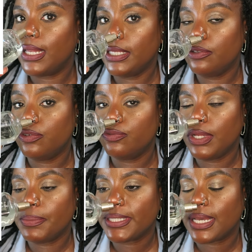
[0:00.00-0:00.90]
et de vous
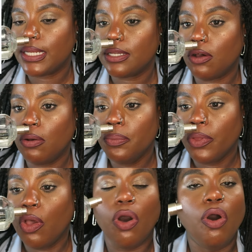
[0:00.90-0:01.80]
les mettre à l'écran.
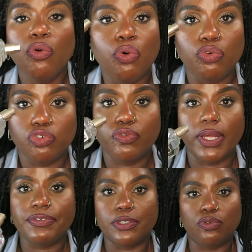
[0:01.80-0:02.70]
En gros, je vous
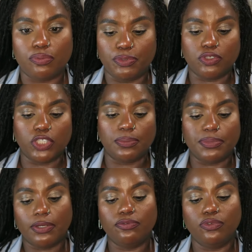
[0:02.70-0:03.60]
la fais courte puisque j'aime
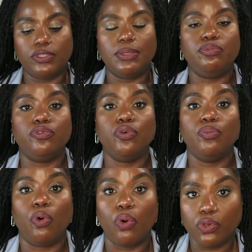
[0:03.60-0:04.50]
bien vous donner plutôt
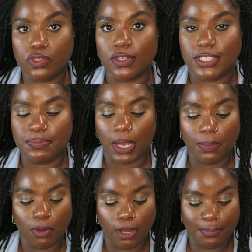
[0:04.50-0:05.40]
mon ressenti par
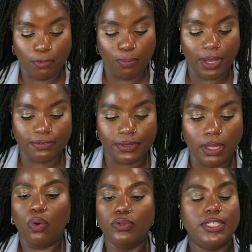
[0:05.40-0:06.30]
rapport au
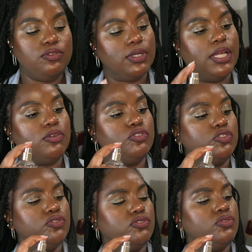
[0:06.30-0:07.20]
parfum. On est sur quelque
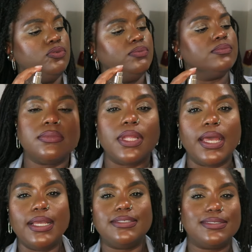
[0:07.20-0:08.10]
chose de
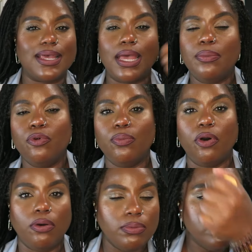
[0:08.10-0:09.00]

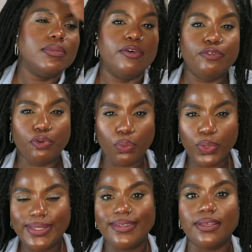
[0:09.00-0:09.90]
extrêmement
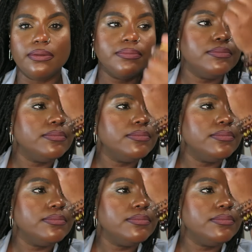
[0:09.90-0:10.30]
fruité,